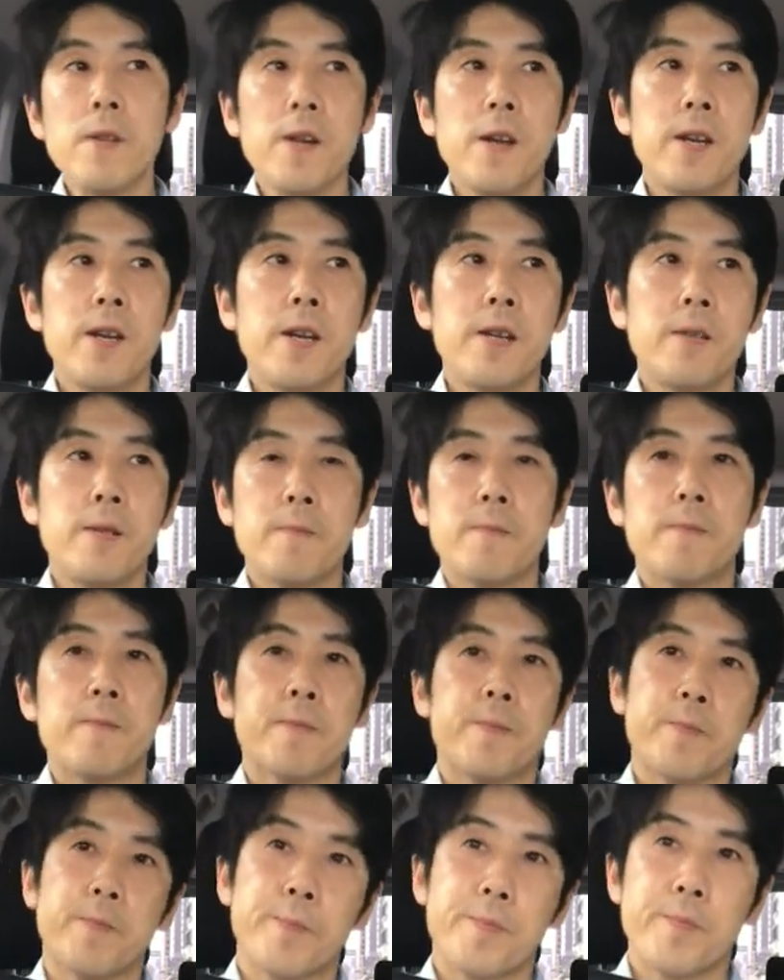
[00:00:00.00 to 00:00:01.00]

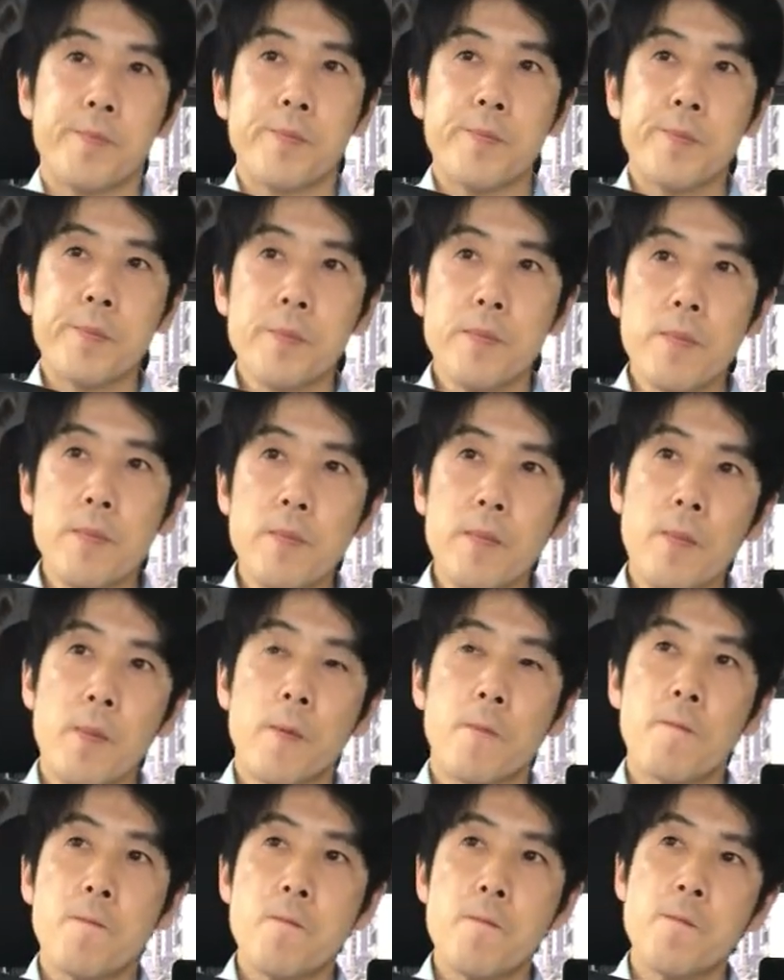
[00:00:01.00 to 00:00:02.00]

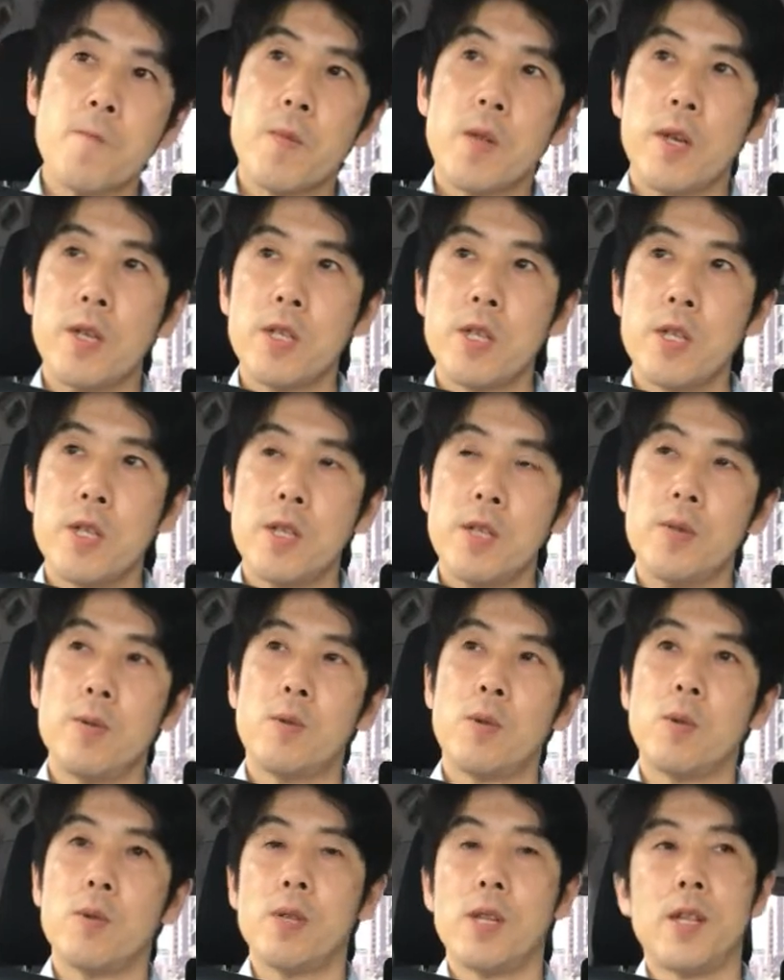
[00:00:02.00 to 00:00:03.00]
えー、うん
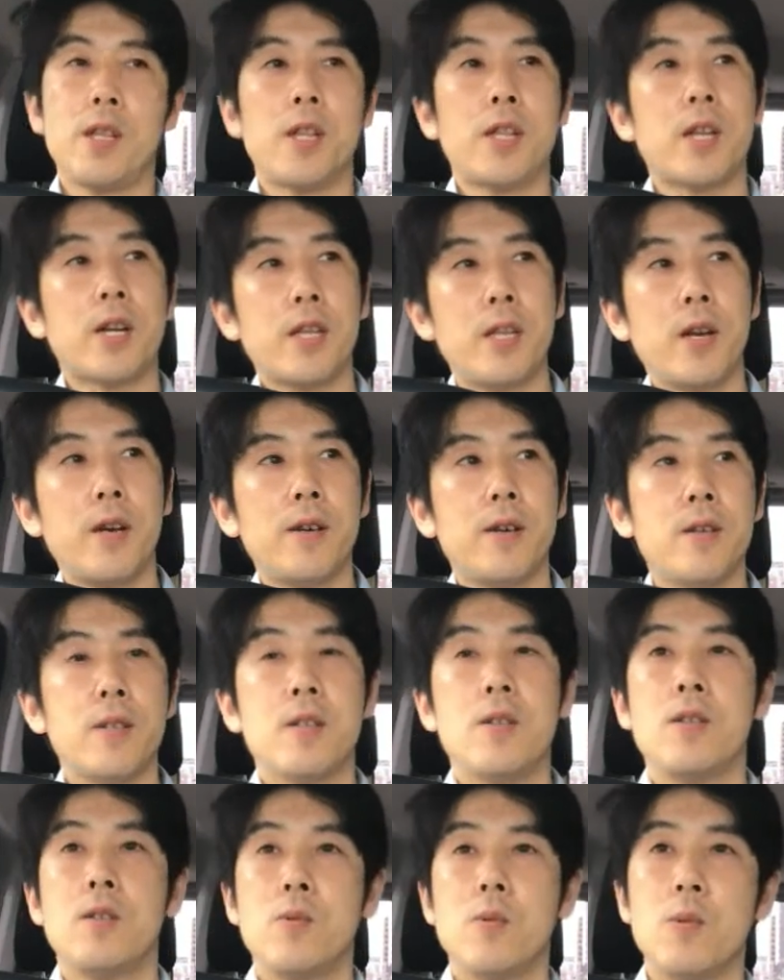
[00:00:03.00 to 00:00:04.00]
と何だったかな
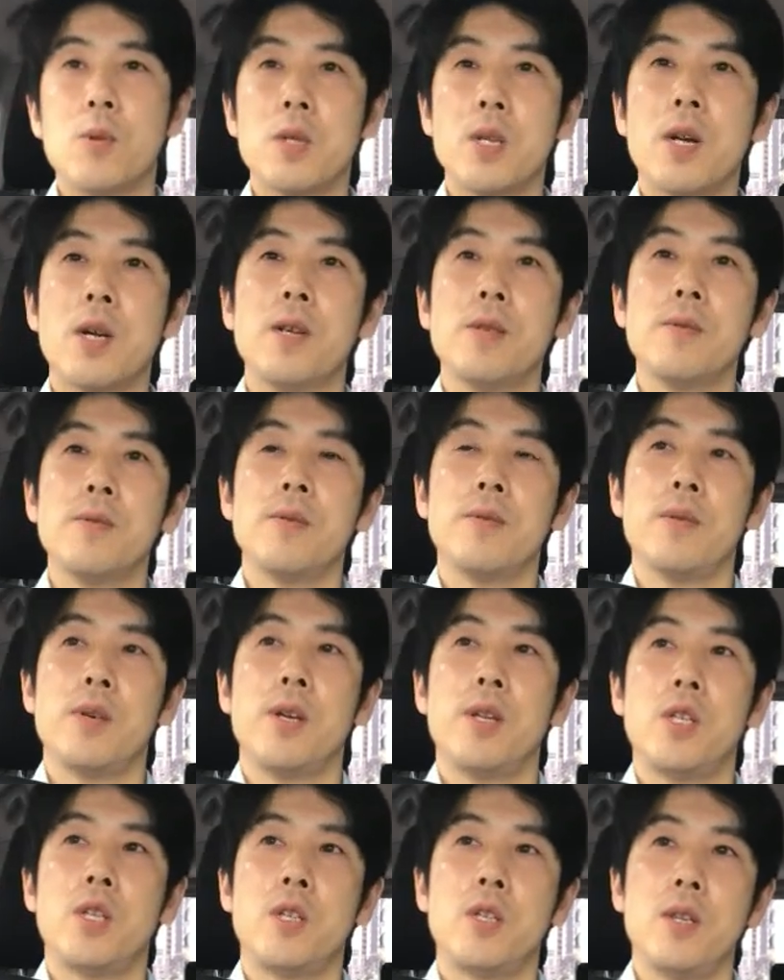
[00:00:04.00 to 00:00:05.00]
大阪の、
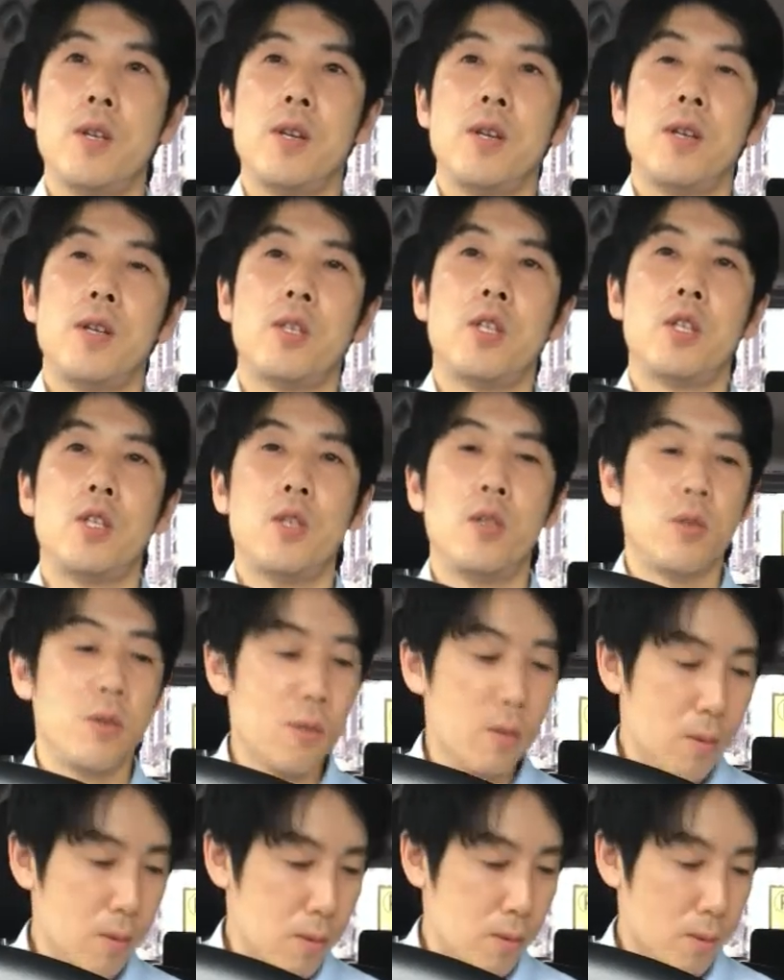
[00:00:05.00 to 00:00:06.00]
えーえー、市
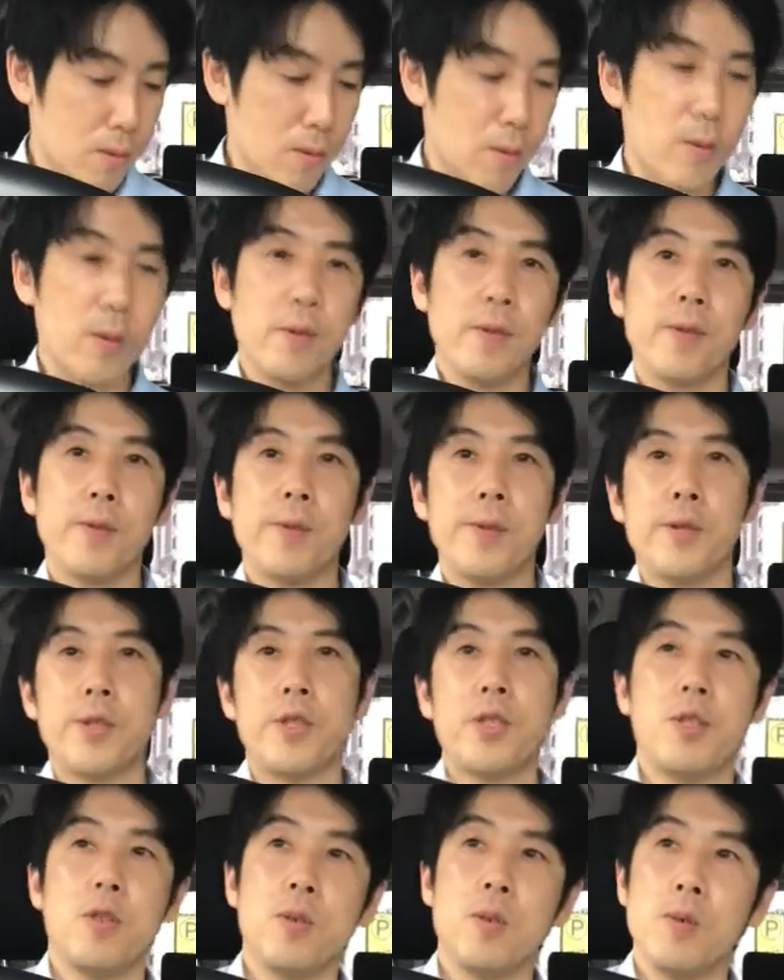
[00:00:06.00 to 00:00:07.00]
場
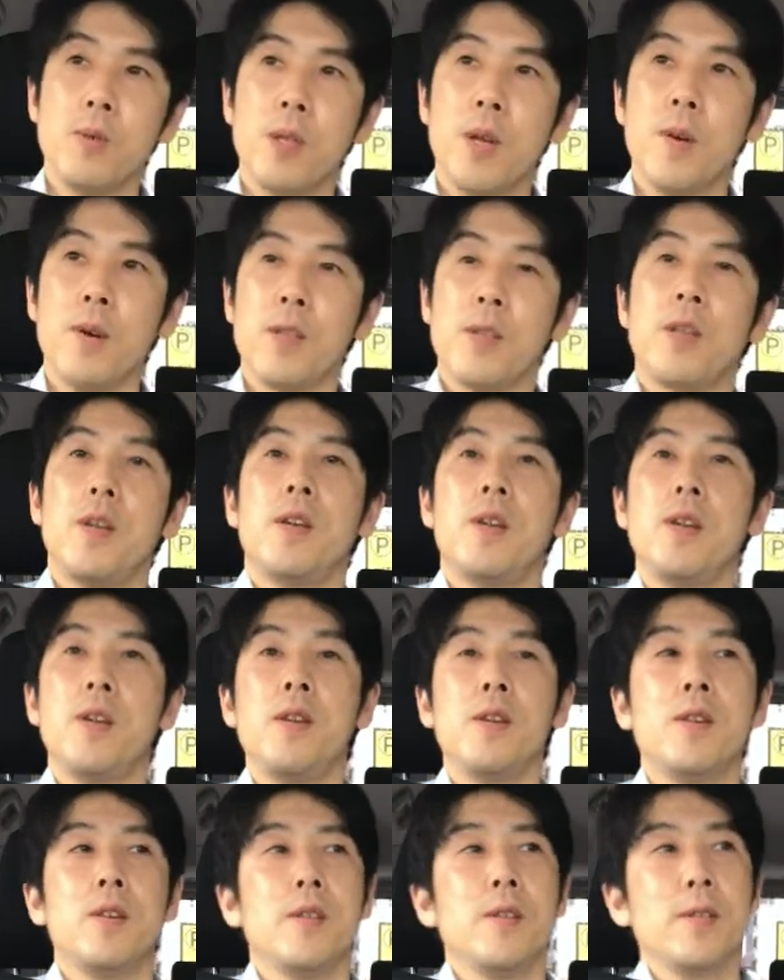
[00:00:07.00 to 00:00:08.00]
市場縄手
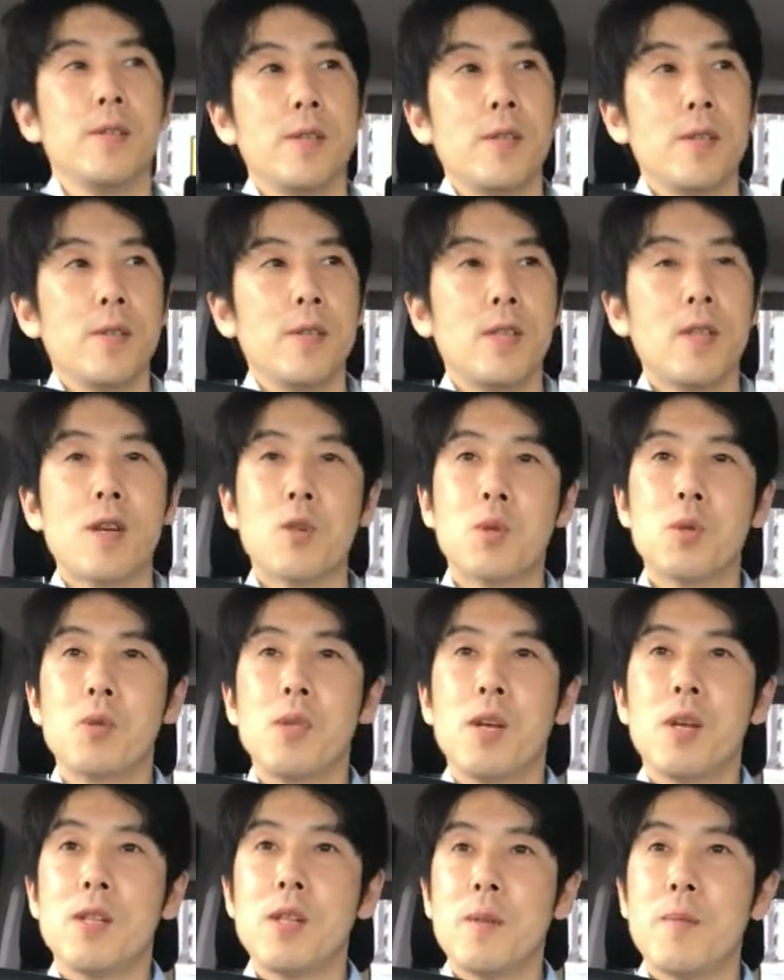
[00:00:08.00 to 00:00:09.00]
えなんかそ
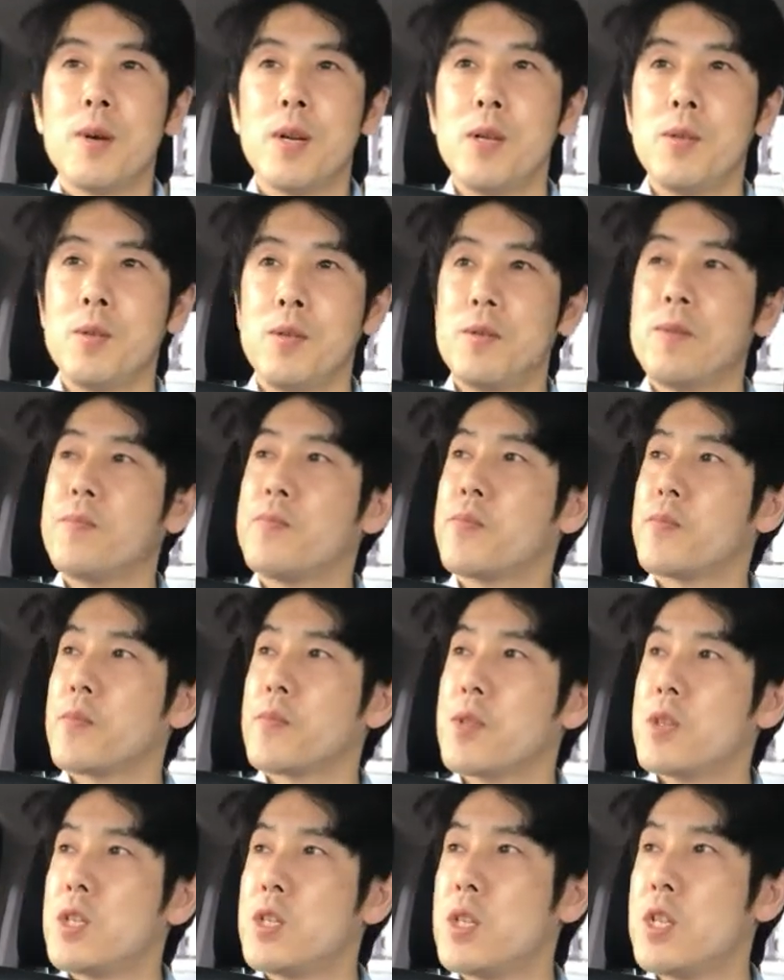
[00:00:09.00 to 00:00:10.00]
んな名前の
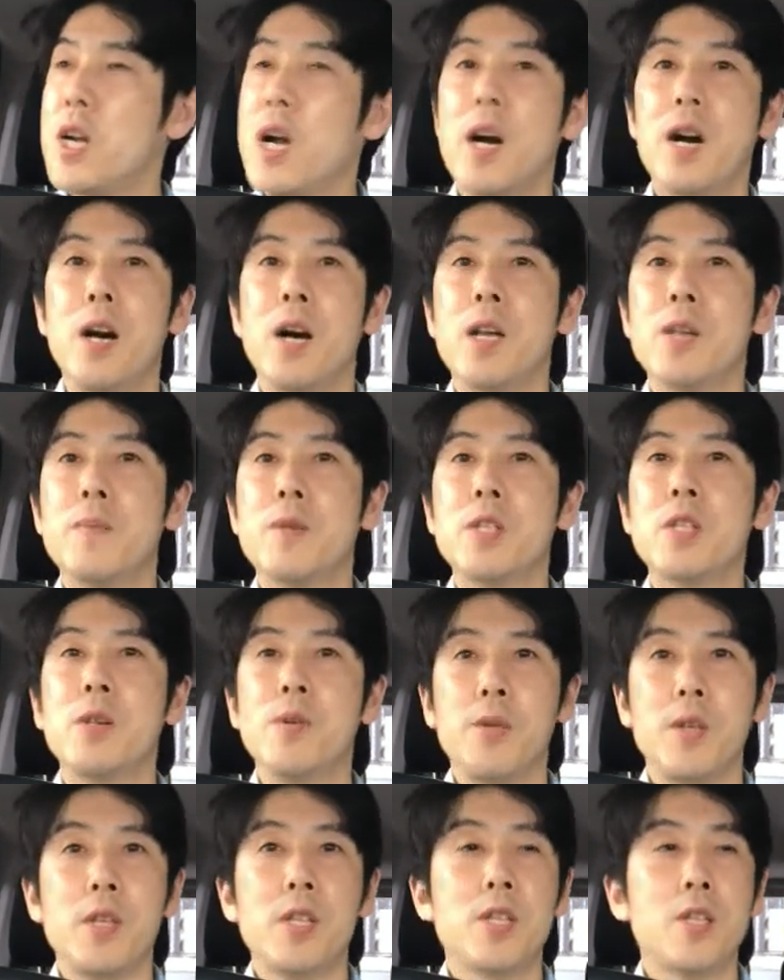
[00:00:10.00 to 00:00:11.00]
市がありました
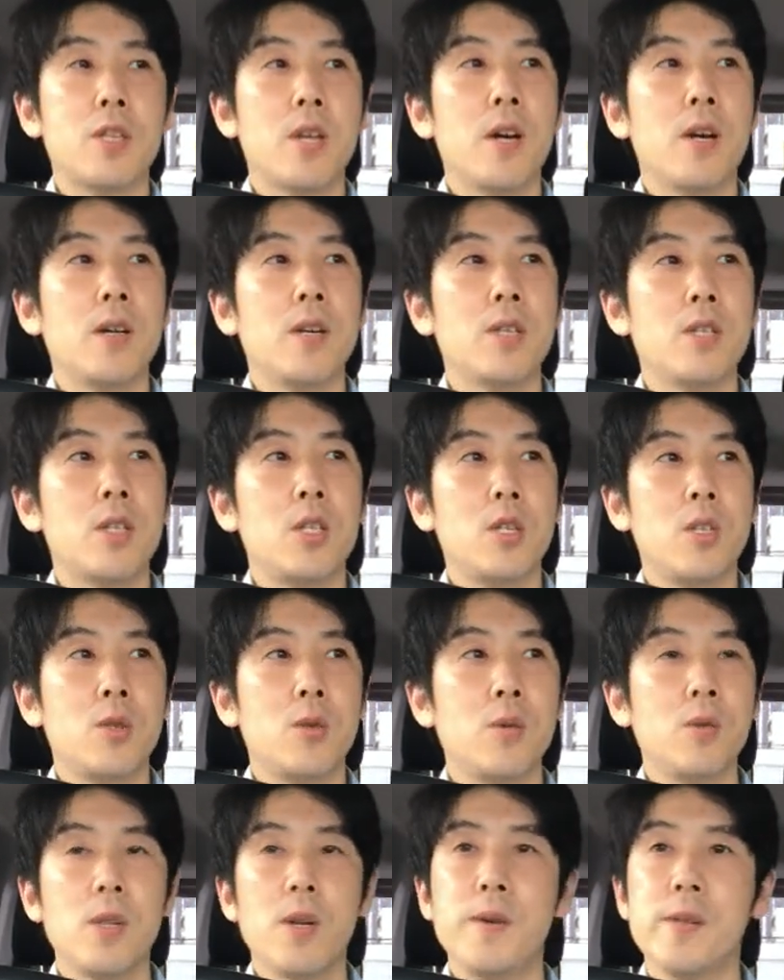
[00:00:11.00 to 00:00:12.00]
よね確か市
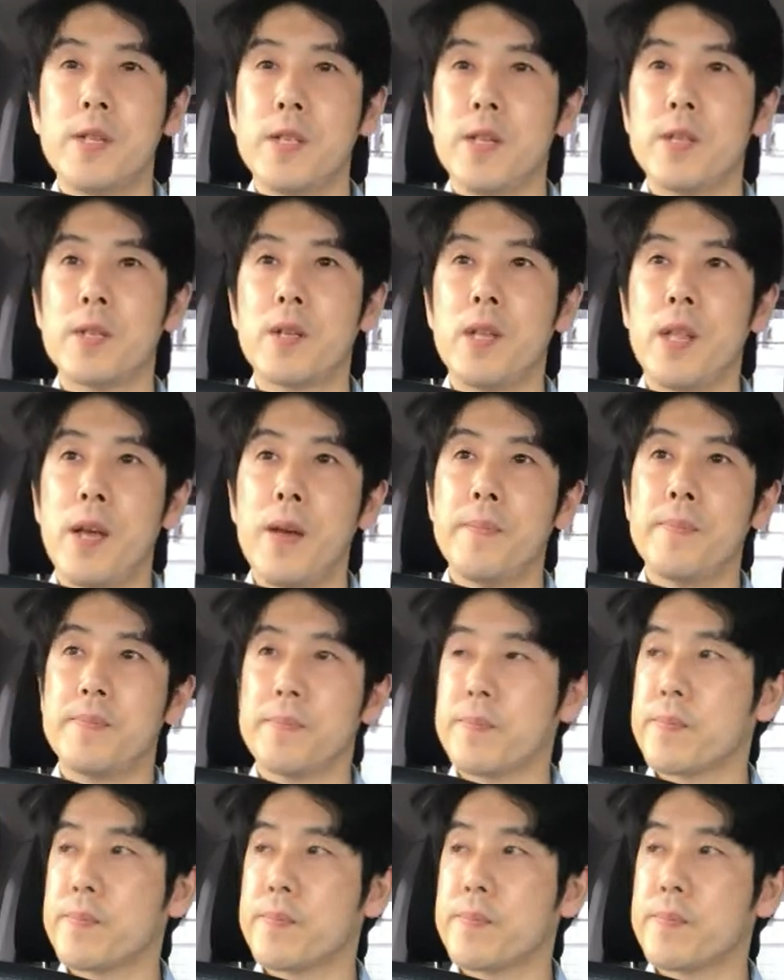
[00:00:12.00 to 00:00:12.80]
場縄手ですかね